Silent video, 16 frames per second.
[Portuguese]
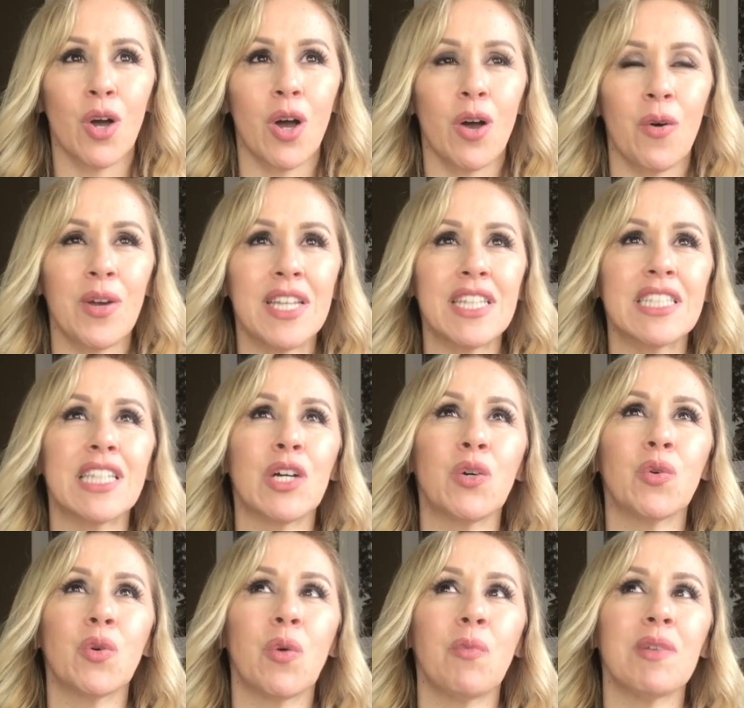Ou
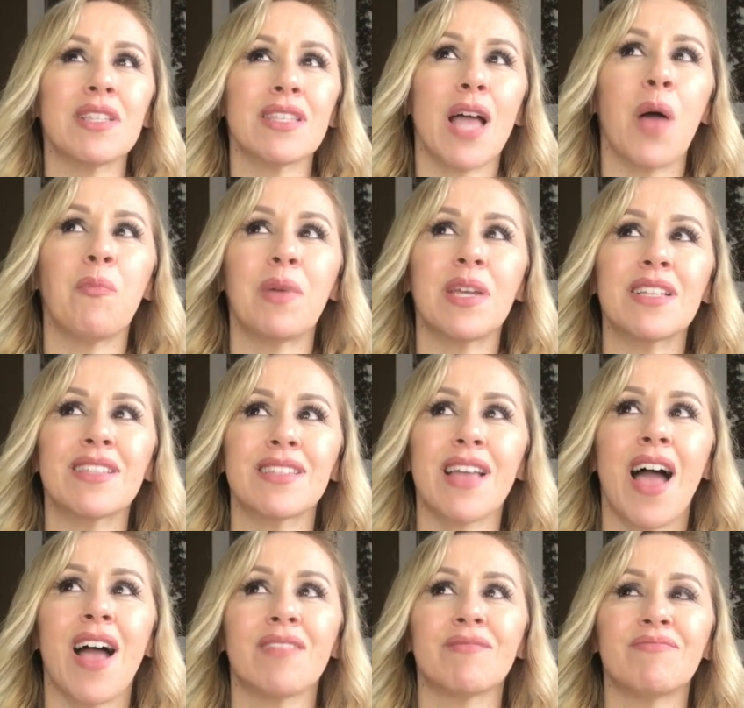então começar a
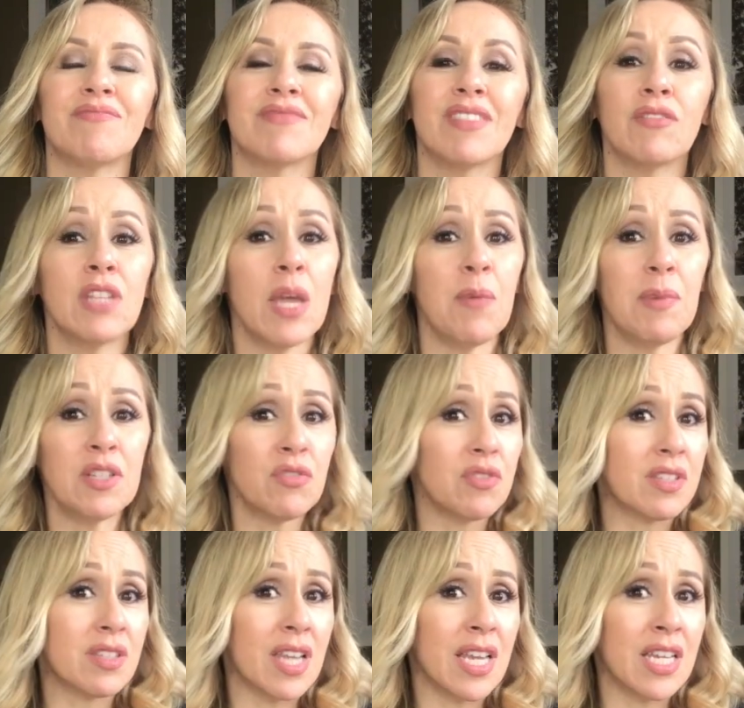pensar. De repente
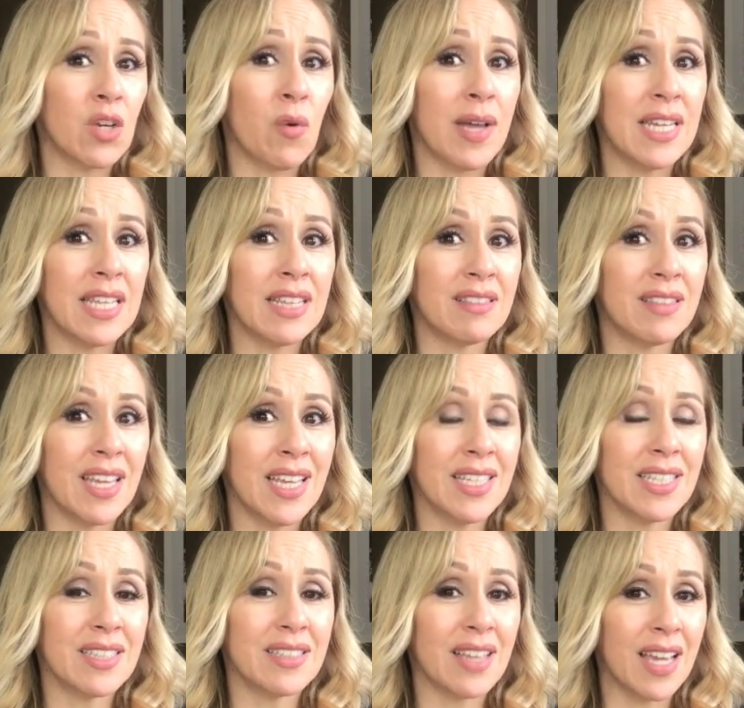você está em
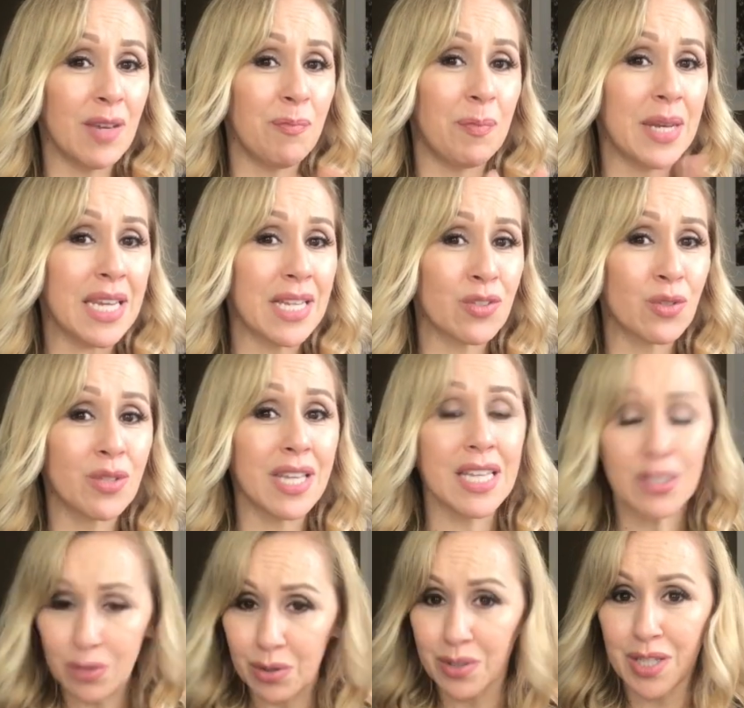quarentena, está preso
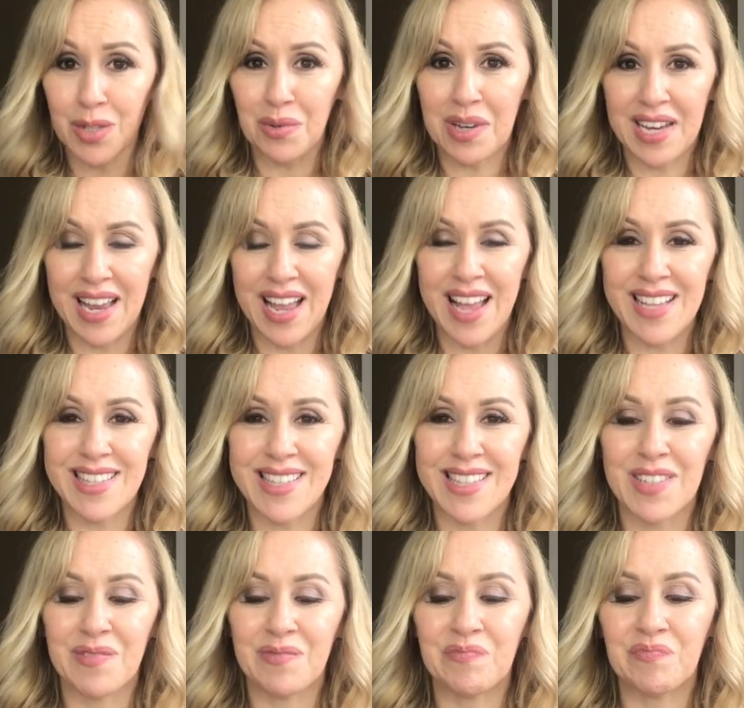dentro da tua casa.
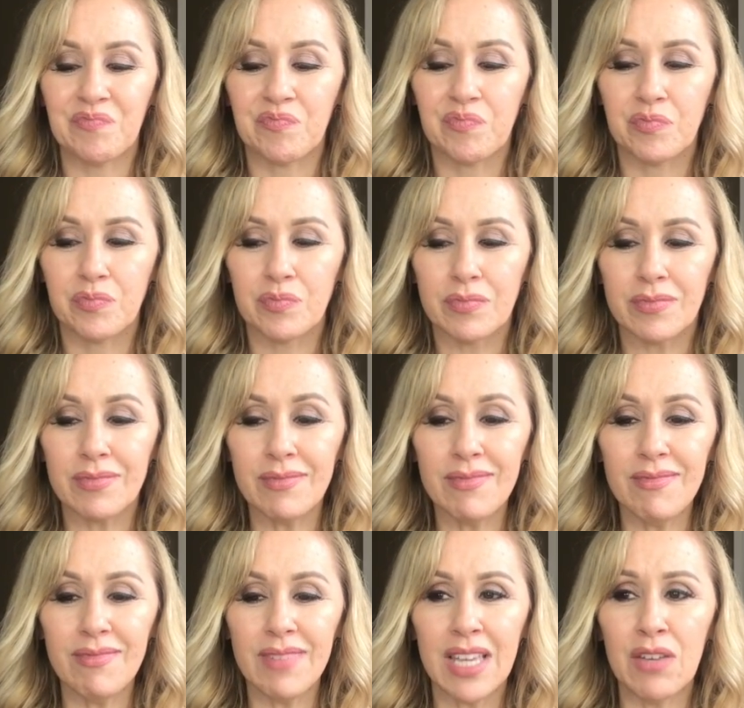
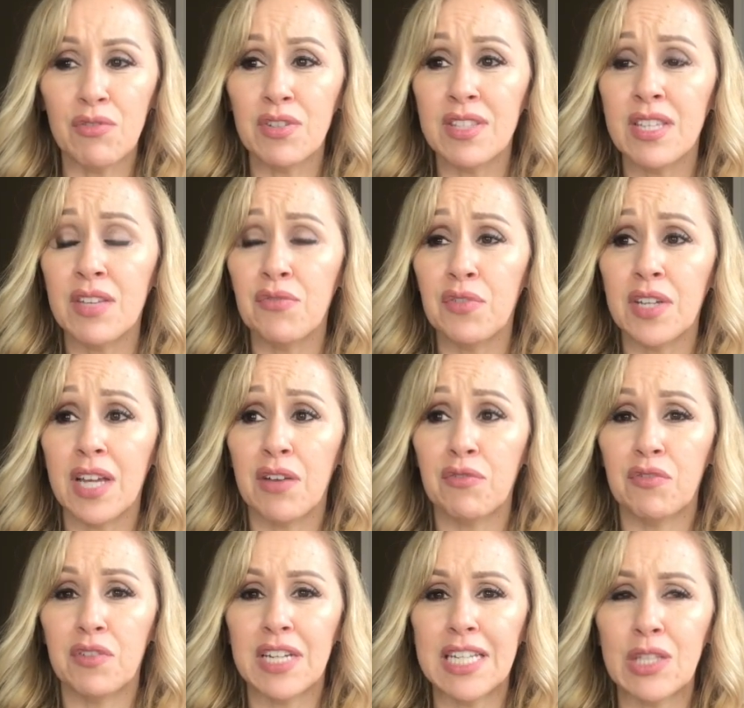E você fica
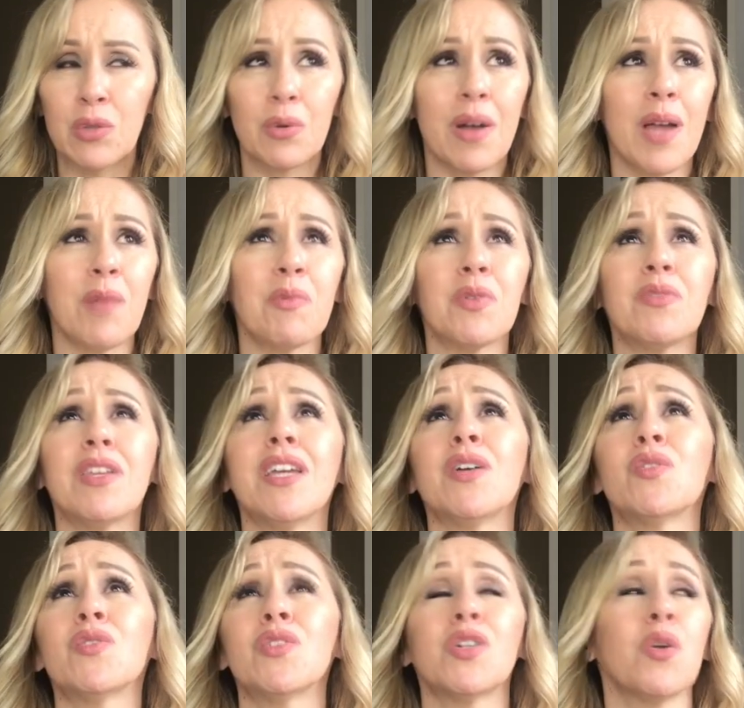aflito, ai meu
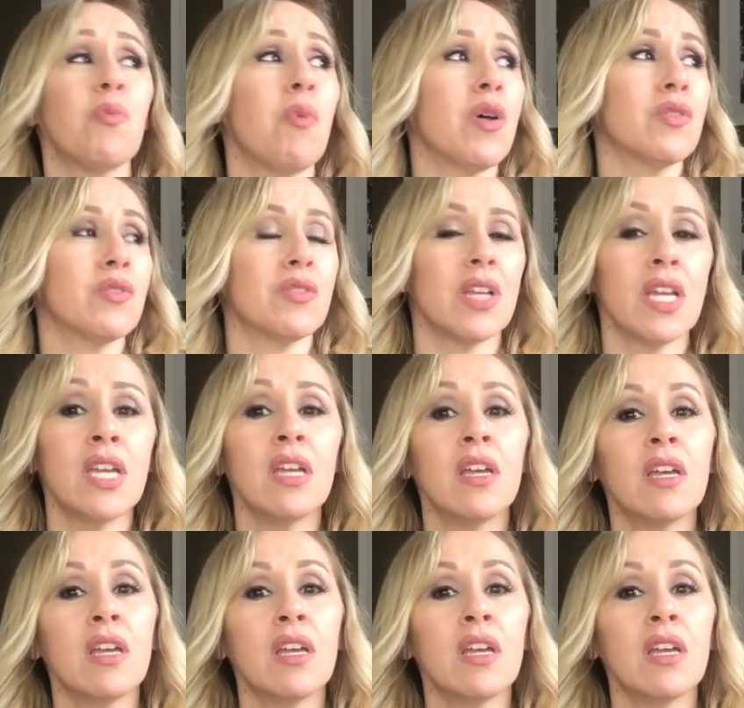Deus, eu não posso sair.